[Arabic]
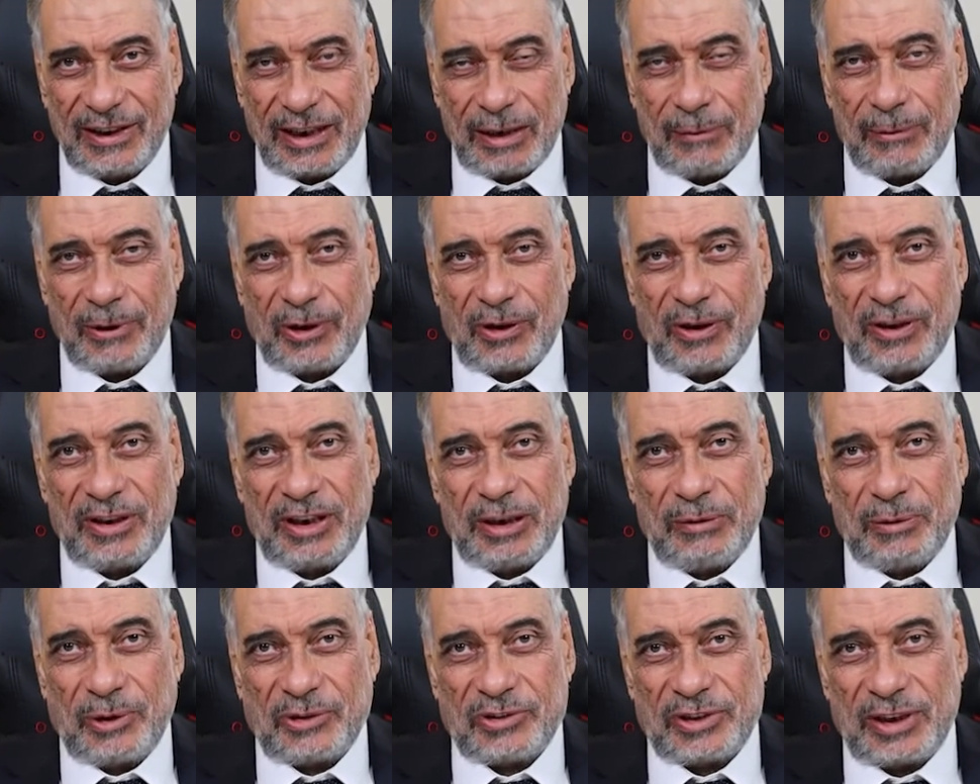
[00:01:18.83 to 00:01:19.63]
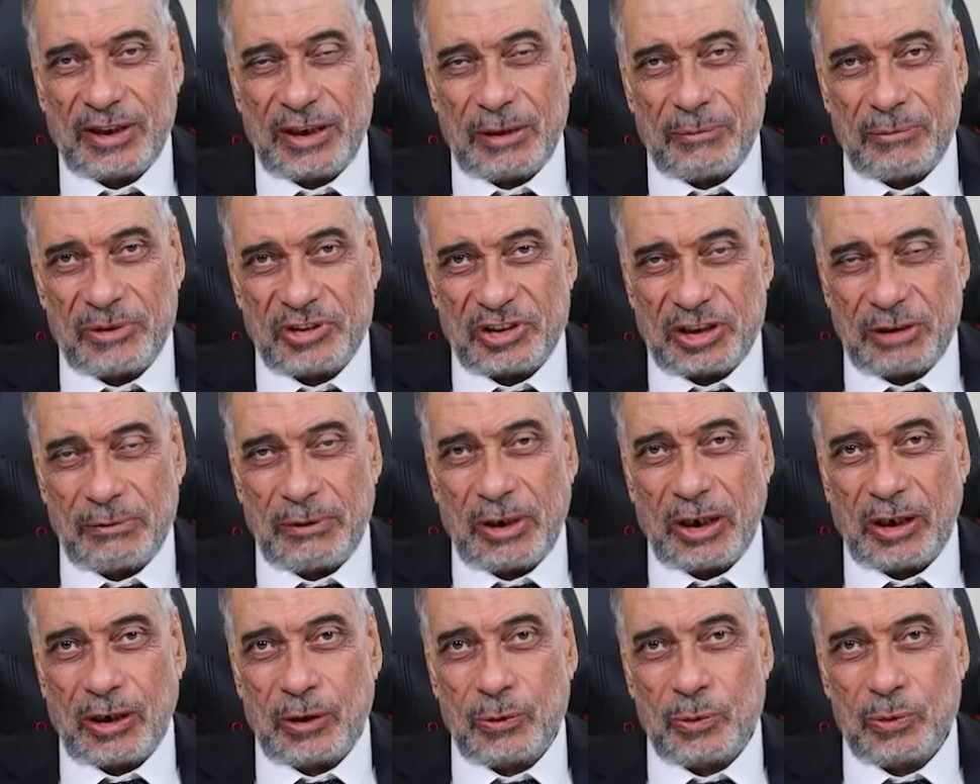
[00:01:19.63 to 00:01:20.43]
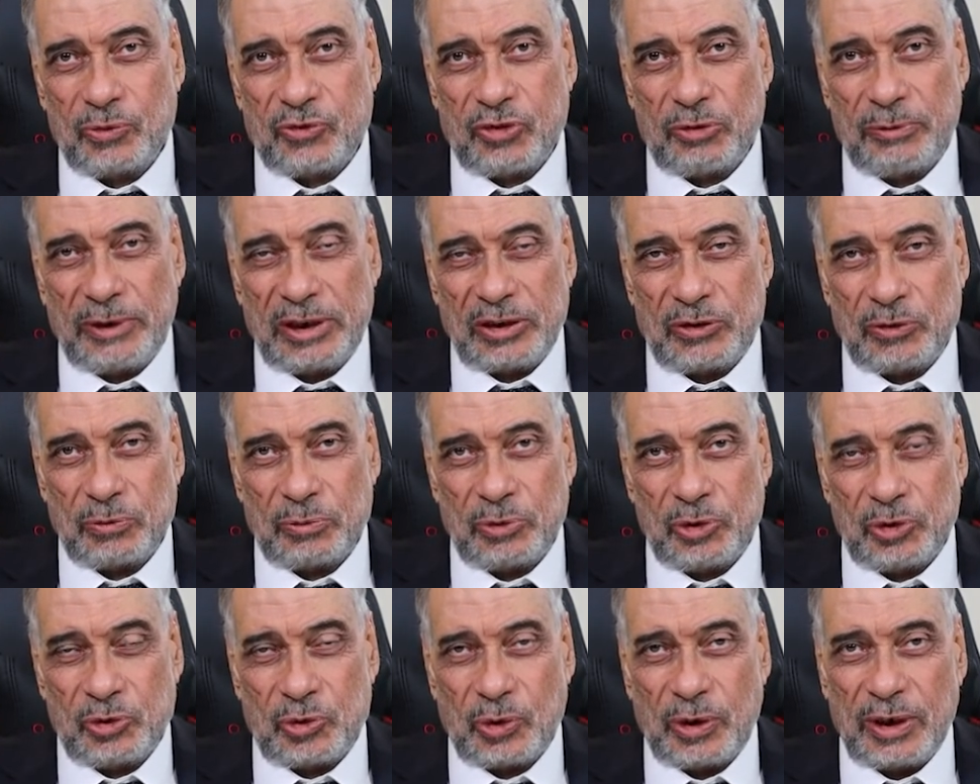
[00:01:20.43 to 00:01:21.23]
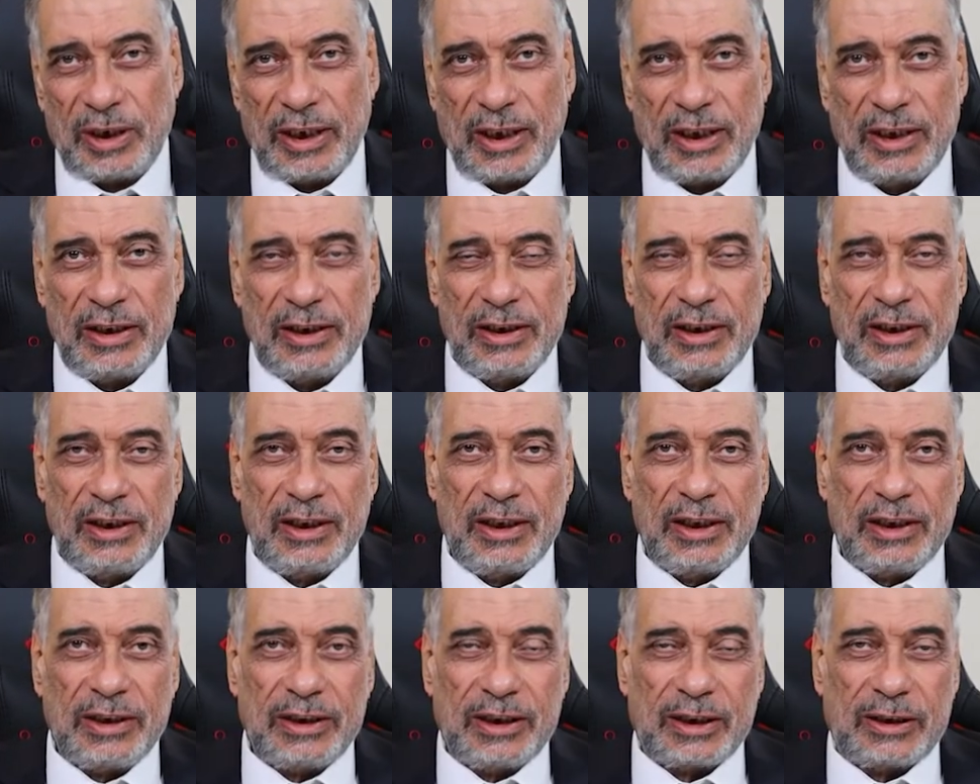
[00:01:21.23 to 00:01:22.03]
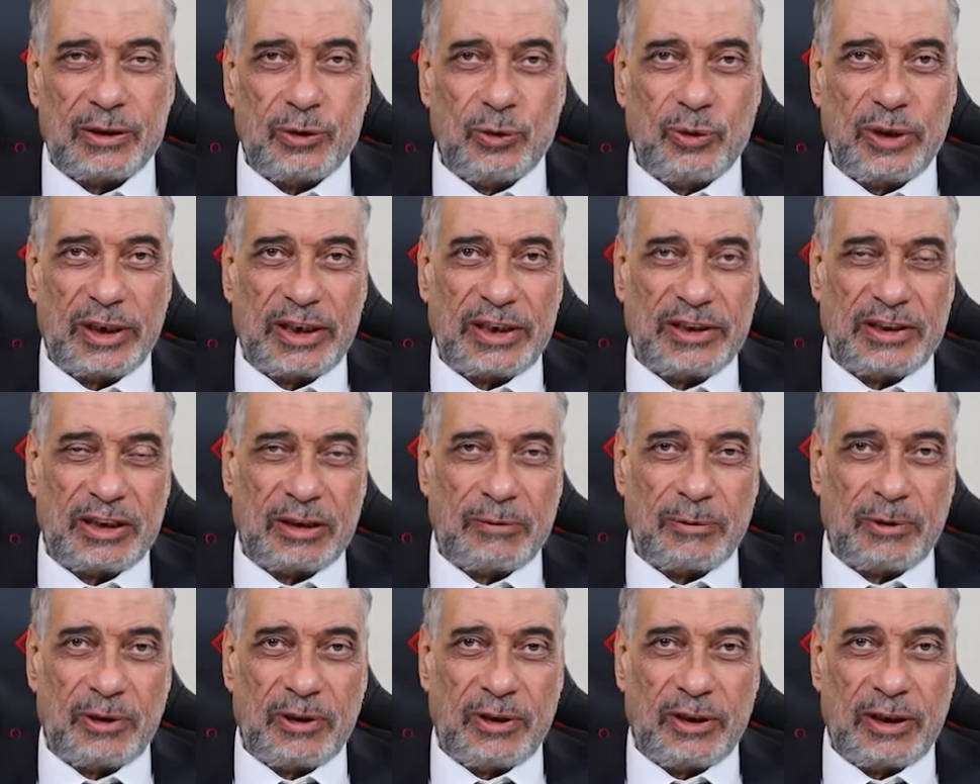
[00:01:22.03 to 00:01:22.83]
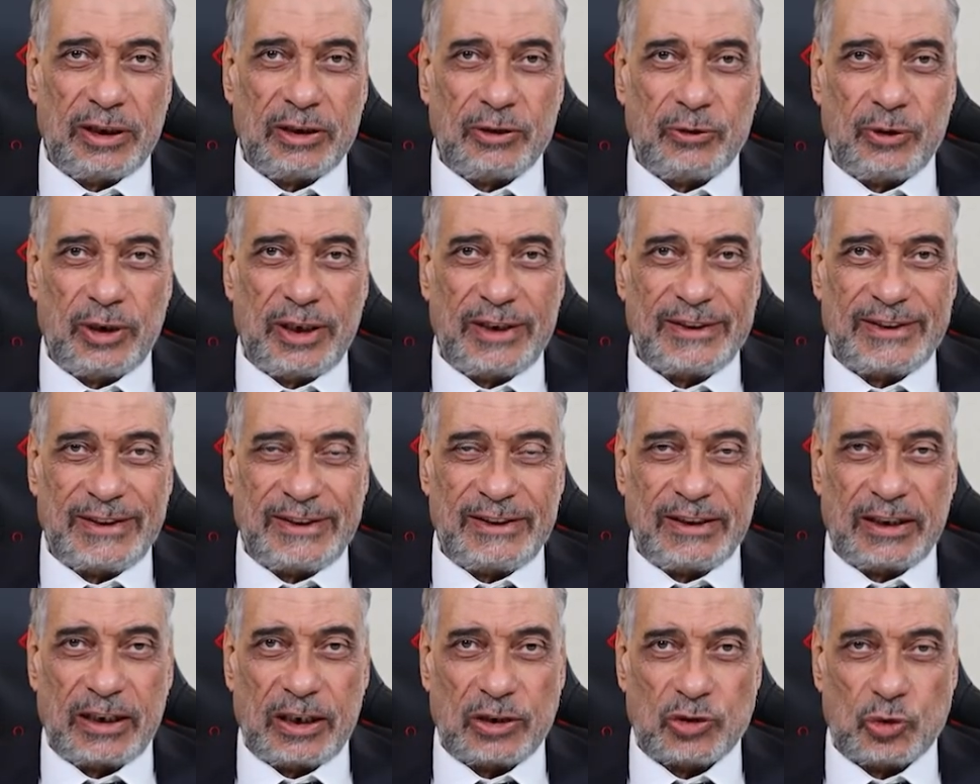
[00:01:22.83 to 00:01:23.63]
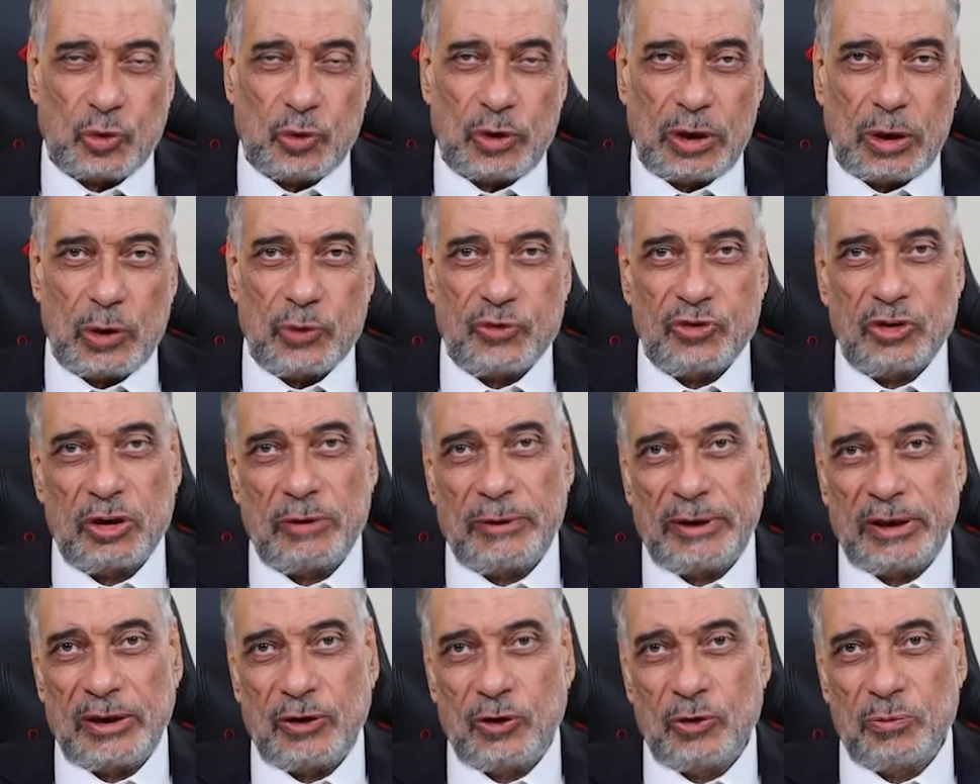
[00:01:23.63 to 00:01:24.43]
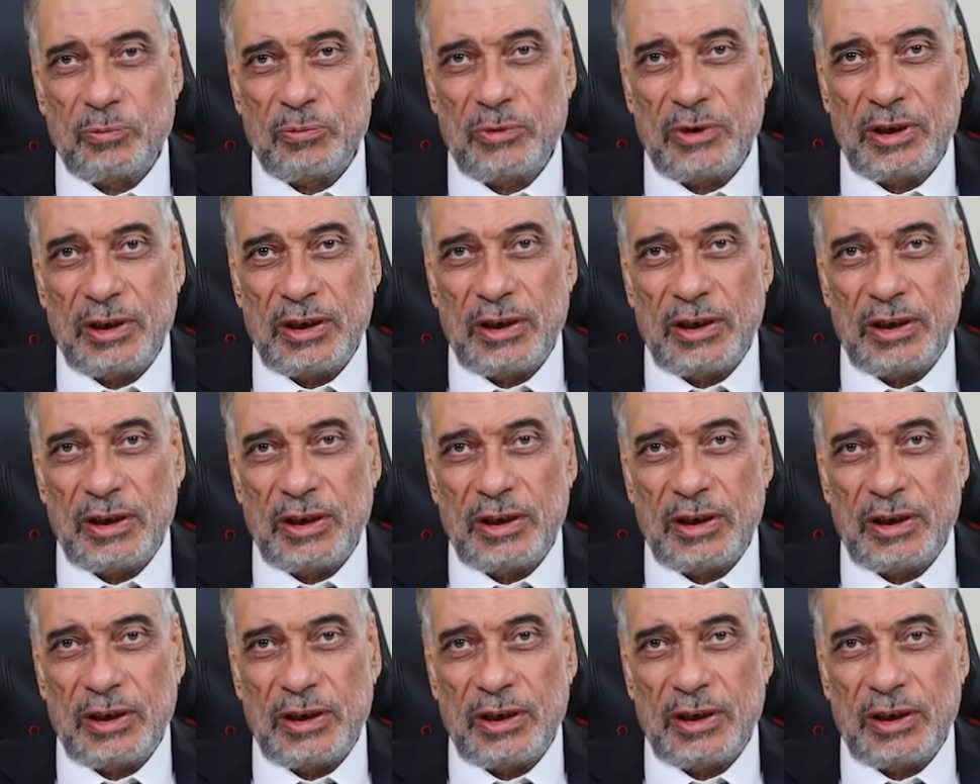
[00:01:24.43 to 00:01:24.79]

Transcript: كما قال النبي صلى الله عليه وسلم اجتمع قوم في بيت من بيوت الله يتلون كتاب الله ويتدارسونه فيما بينهم